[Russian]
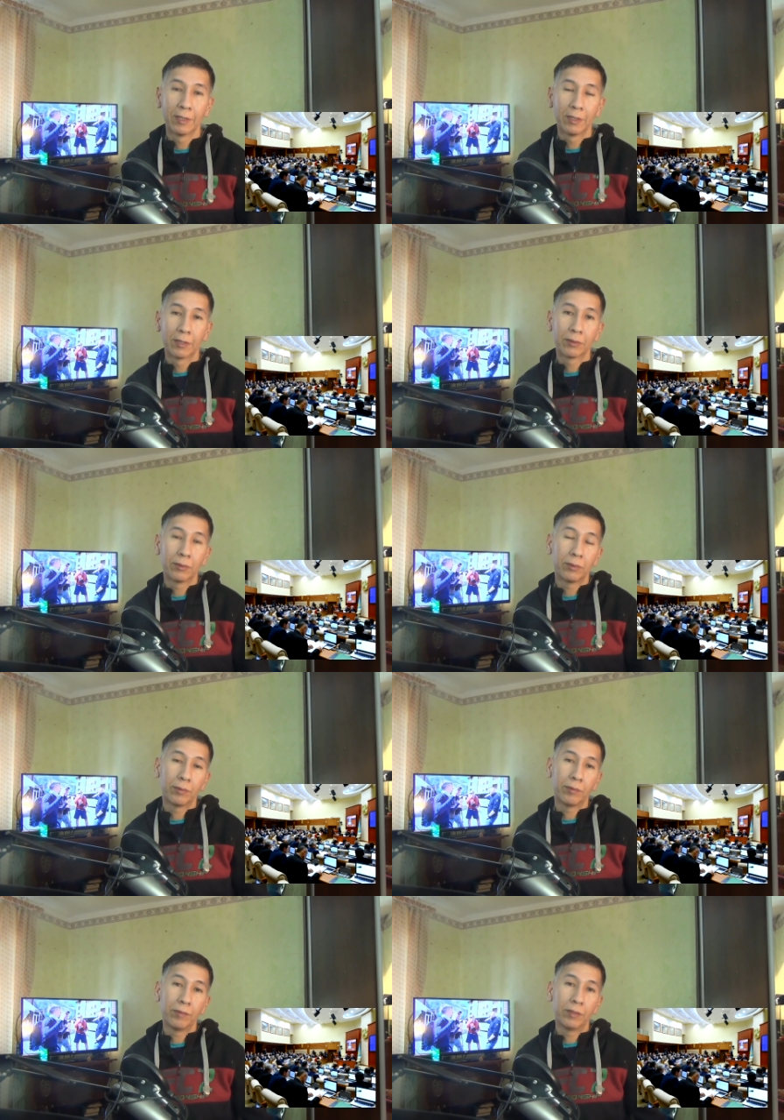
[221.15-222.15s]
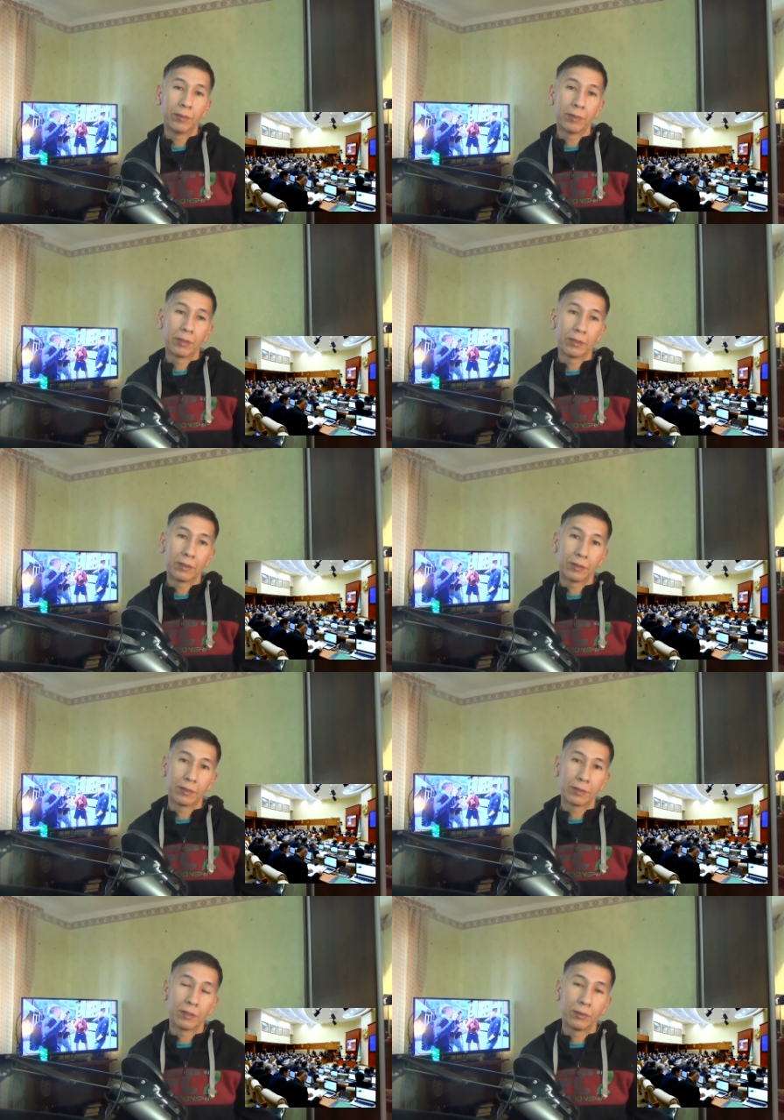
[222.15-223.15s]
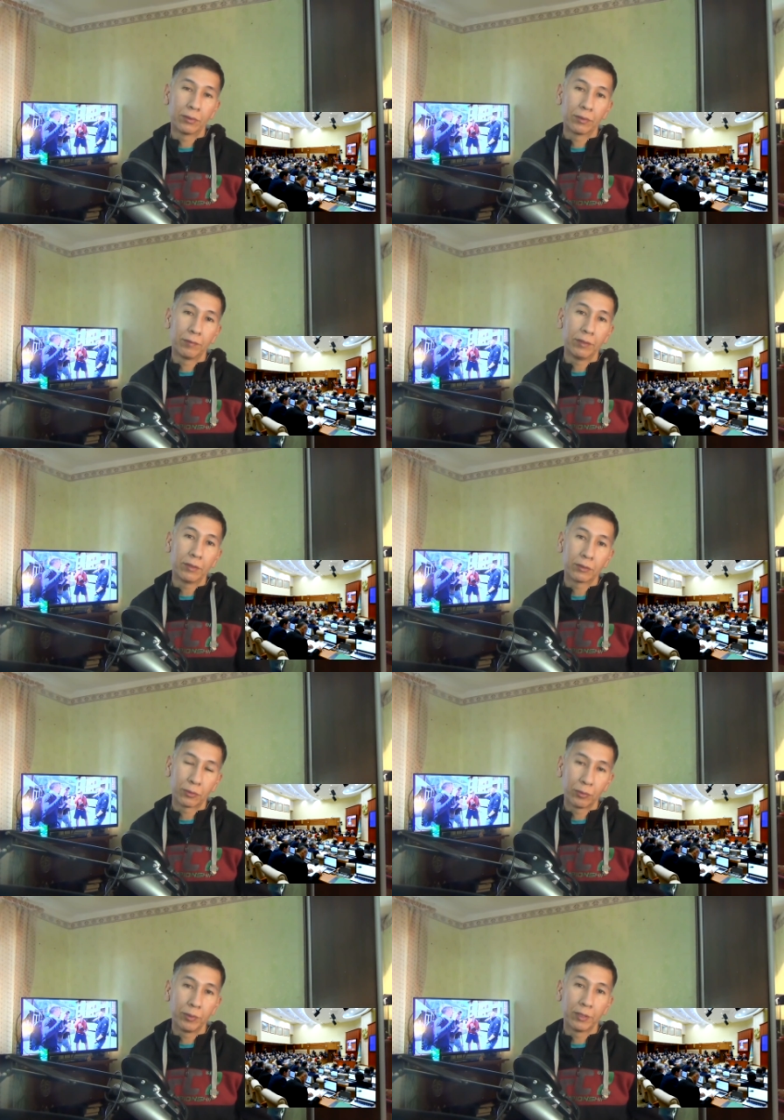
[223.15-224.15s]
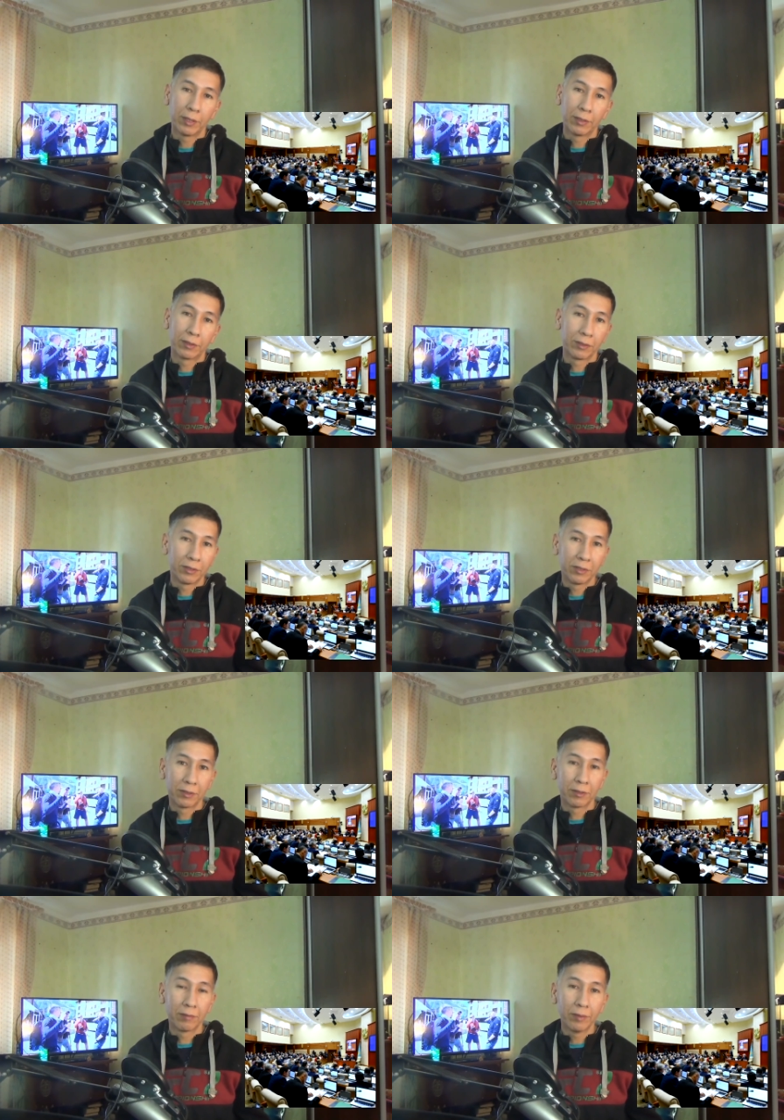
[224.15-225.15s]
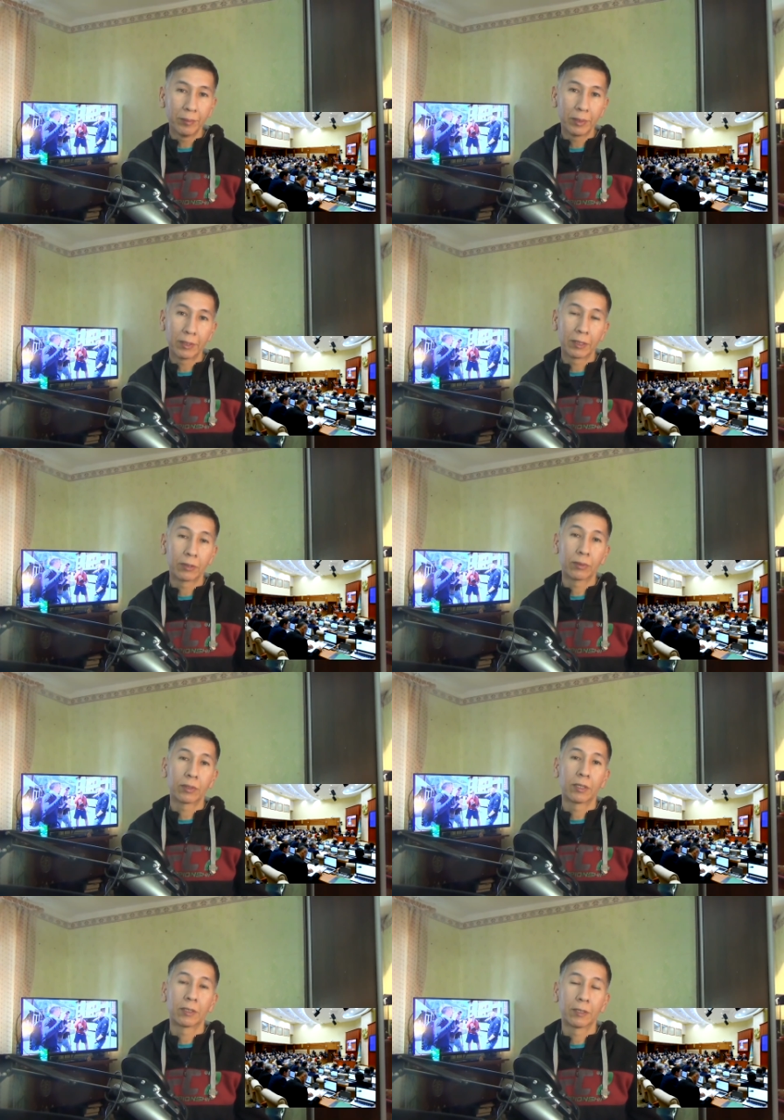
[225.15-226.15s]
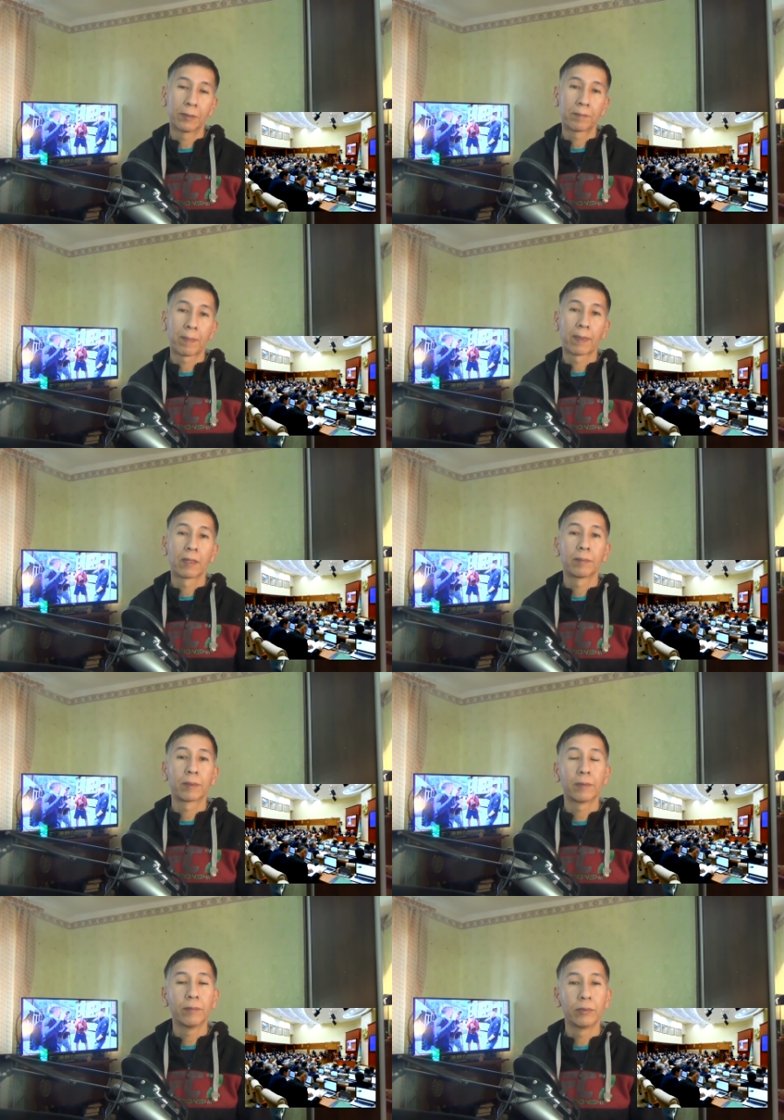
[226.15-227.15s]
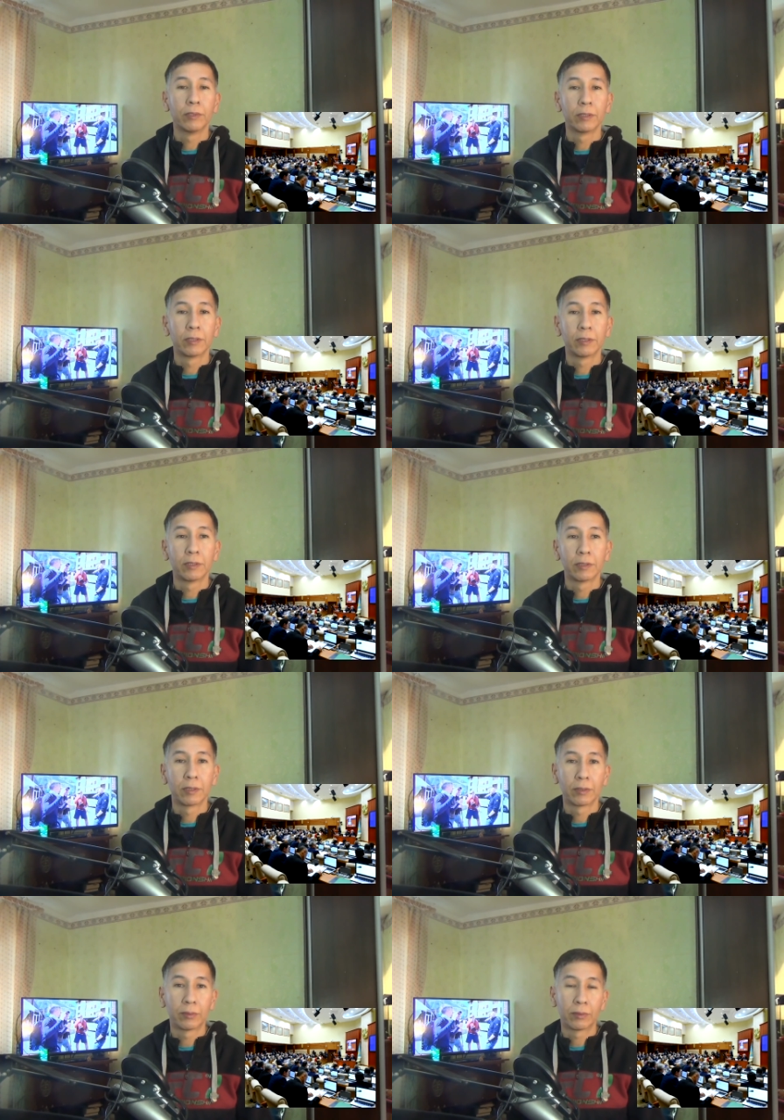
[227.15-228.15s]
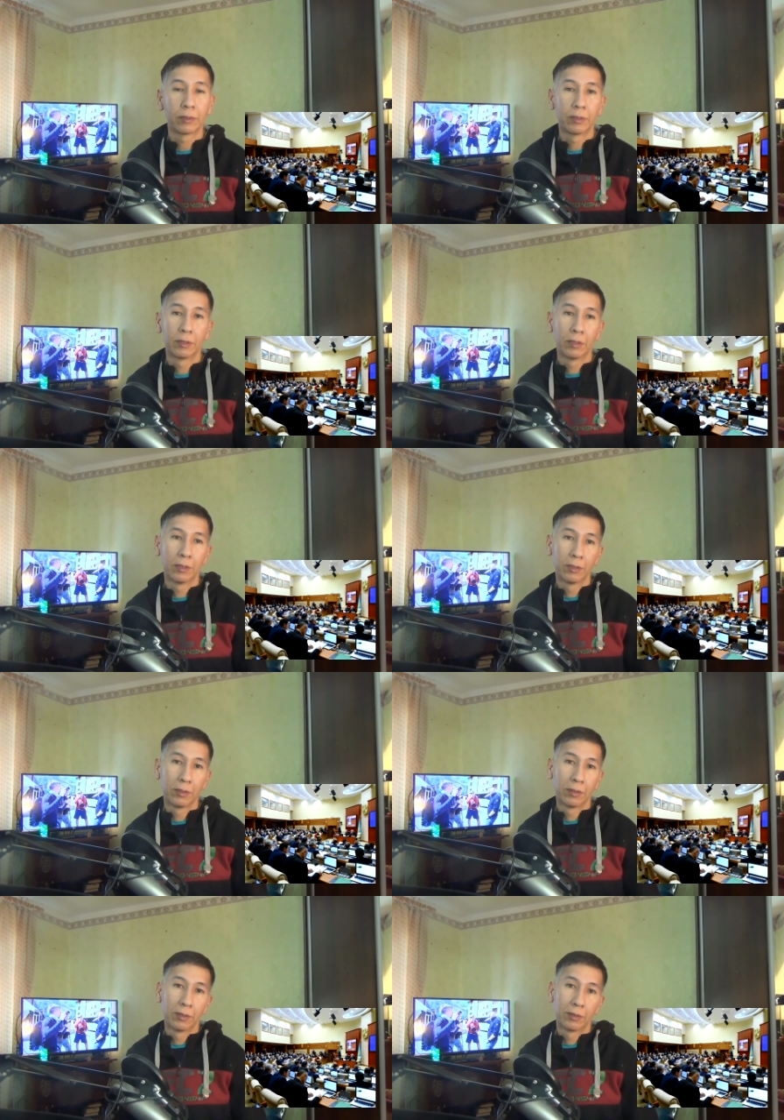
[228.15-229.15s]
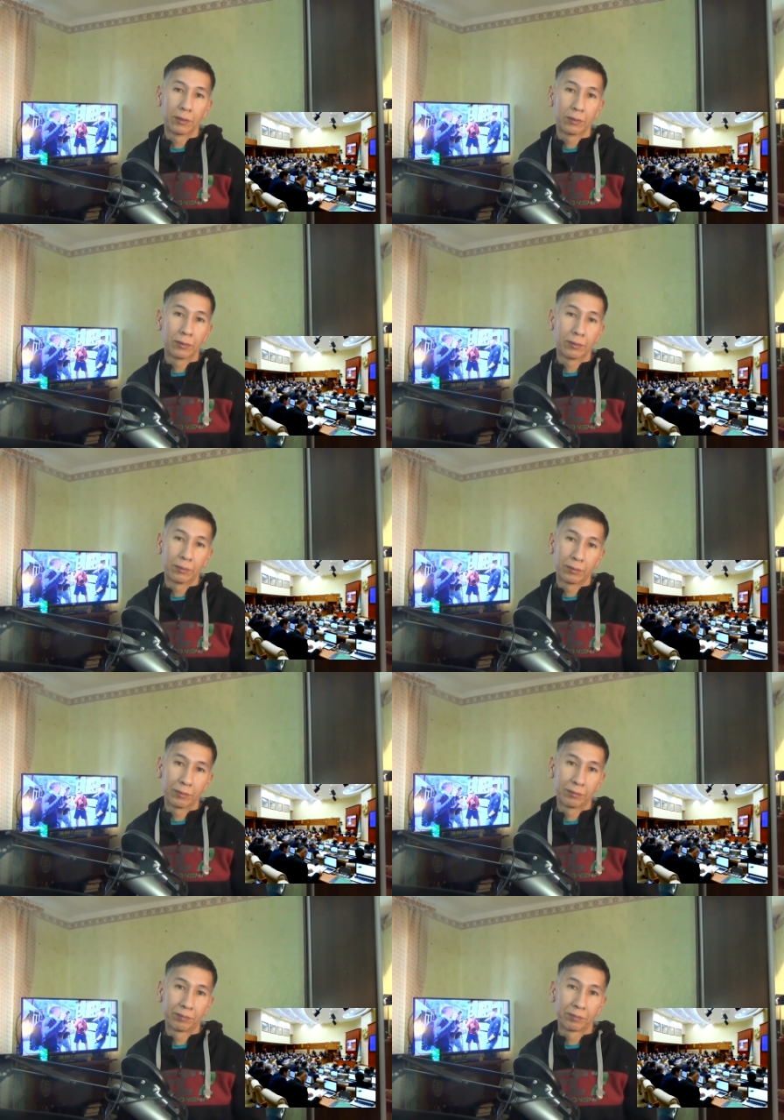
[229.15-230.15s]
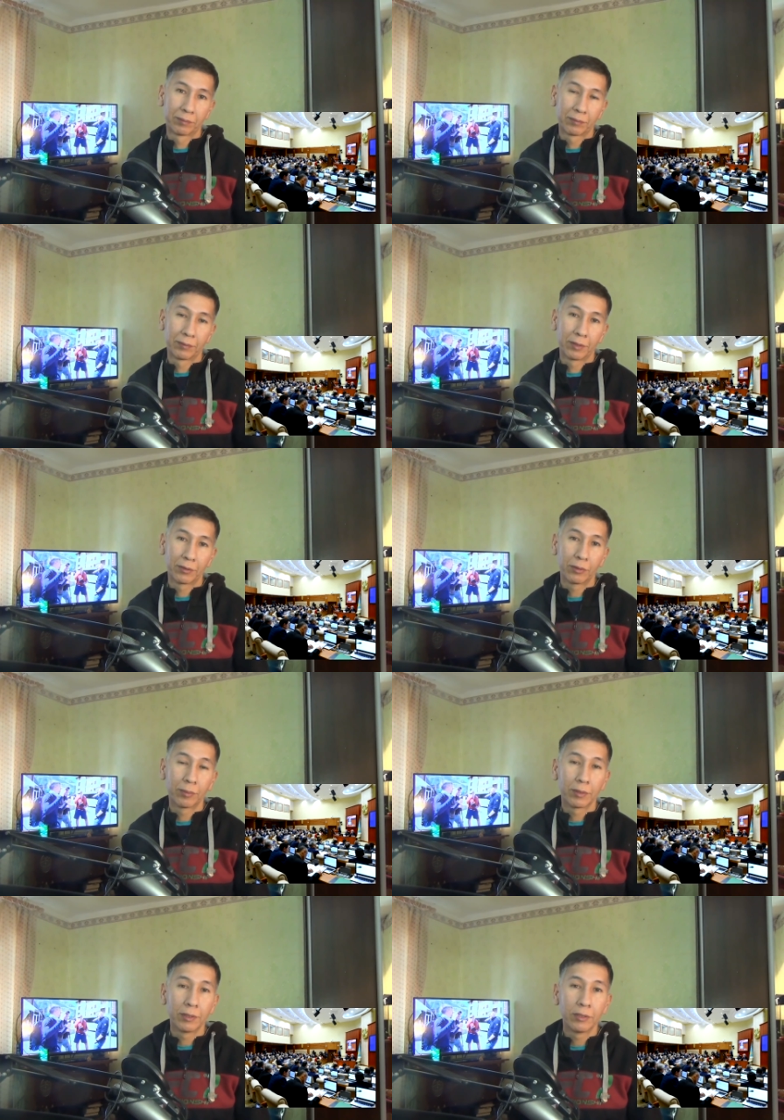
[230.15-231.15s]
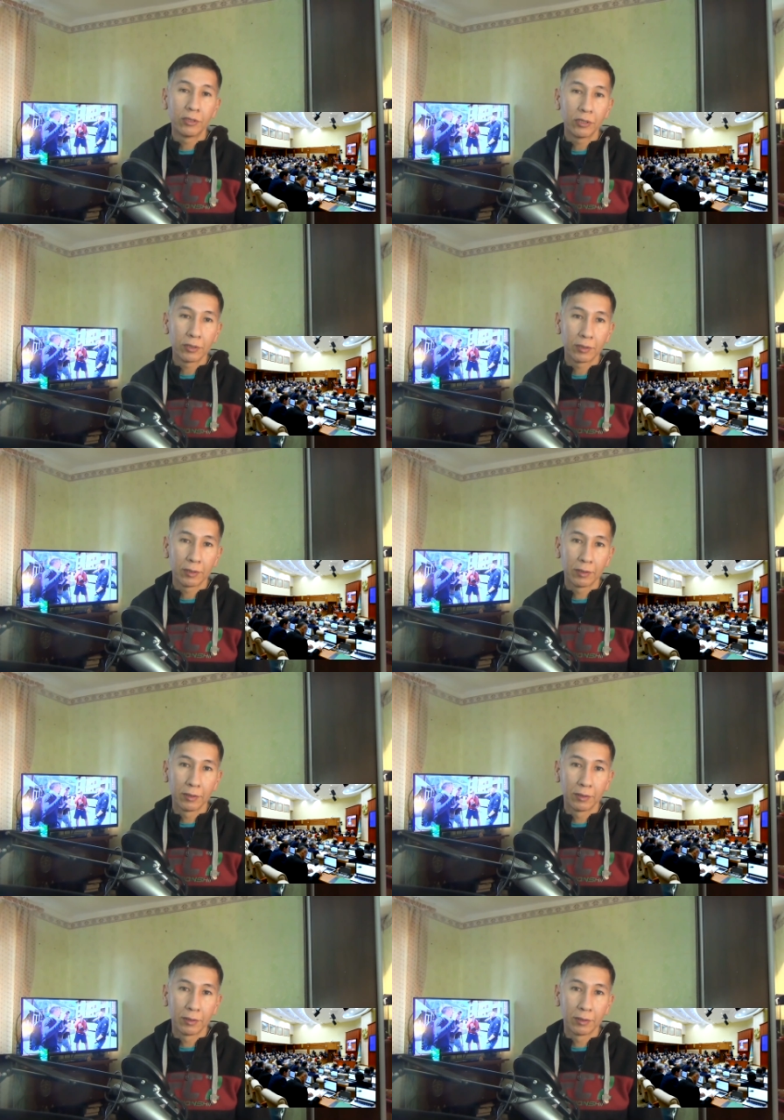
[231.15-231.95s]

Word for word: Ну, видимо, создает вид, что меняется через выборы, которые она проводит, э, которые, ну, не особо-то и честные.